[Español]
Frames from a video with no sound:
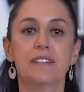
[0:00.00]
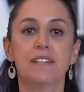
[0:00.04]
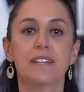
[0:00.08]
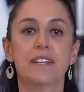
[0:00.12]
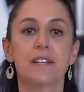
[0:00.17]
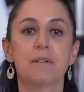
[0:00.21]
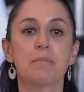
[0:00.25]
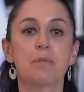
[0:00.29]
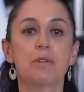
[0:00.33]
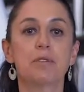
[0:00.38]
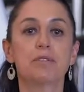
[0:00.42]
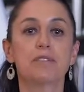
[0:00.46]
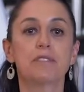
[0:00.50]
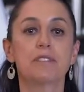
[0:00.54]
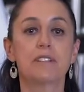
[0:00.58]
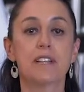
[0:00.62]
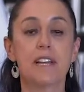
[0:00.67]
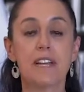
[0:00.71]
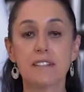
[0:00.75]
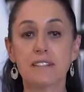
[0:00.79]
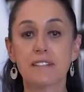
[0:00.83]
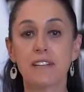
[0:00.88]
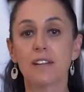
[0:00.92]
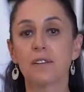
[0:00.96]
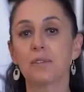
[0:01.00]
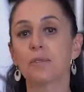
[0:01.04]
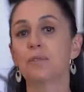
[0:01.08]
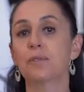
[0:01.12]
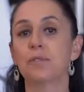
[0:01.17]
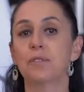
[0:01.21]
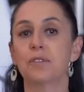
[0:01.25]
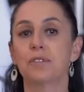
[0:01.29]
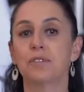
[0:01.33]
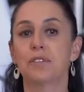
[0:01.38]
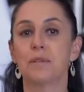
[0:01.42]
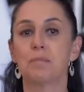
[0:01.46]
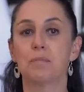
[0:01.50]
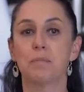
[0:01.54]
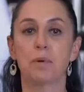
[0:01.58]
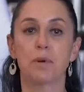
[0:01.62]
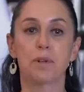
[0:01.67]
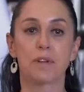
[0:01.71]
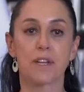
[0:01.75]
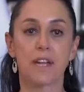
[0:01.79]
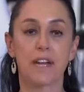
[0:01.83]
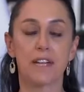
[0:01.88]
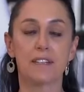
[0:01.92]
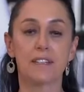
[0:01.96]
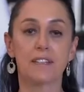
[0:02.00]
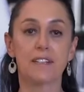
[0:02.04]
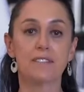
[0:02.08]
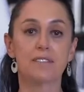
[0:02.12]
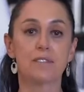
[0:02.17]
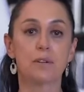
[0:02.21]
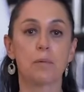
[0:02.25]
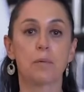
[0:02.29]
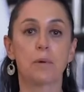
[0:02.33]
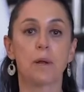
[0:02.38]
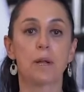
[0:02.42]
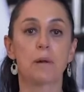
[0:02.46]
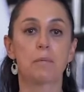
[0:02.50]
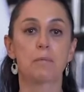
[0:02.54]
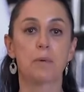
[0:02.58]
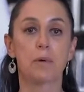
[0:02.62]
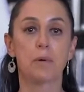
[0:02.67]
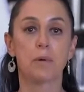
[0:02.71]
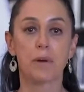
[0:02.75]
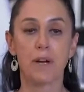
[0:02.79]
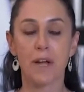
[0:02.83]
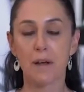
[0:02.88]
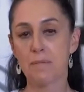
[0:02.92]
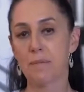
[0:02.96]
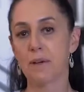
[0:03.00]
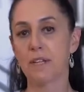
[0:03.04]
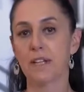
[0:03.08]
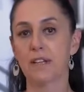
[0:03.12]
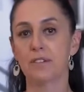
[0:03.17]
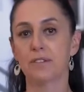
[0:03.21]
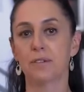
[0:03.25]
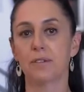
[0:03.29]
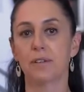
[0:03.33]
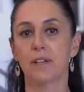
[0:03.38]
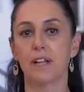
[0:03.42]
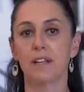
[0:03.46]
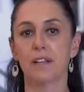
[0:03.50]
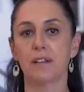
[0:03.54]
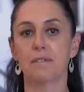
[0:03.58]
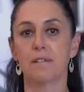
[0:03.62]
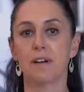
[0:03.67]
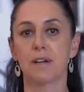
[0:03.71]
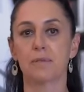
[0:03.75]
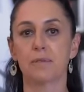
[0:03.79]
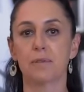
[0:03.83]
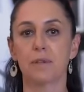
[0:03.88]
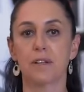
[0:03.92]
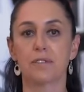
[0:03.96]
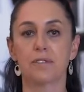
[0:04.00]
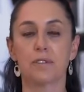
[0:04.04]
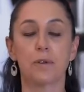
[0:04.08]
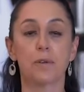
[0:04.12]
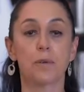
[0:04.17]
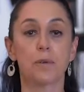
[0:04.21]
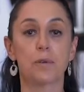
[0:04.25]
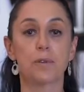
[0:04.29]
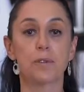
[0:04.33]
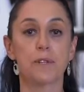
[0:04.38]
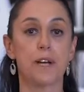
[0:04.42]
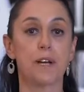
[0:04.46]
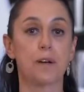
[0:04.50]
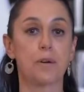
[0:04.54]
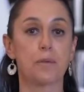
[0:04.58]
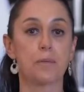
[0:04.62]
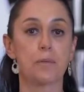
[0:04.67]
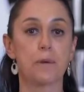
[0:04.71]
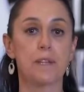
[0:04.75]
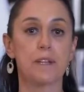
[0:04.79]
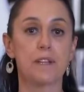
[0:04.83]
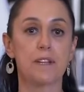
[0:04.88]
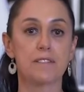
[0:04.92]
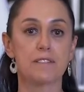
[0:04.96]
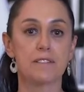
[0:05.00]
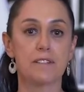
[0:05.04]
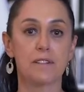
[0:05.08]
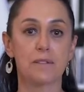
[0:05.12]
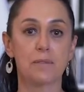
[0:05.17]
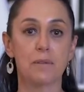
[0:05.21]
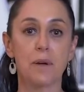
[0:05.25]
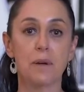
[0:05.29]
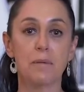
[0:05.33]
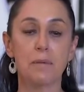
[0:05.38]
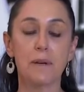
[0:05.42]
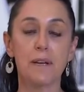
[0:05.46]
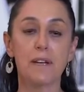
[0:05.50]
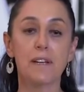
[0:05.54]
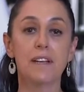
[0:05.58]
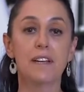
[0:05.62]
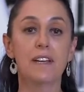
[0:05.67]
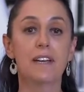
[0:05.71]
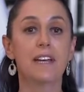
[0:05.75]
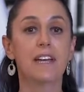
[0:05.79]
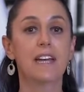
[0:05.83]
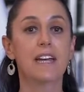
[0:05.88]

tenemos tres anuncios importantes sobre el Programa Nacional de Vacunación contra COVID-19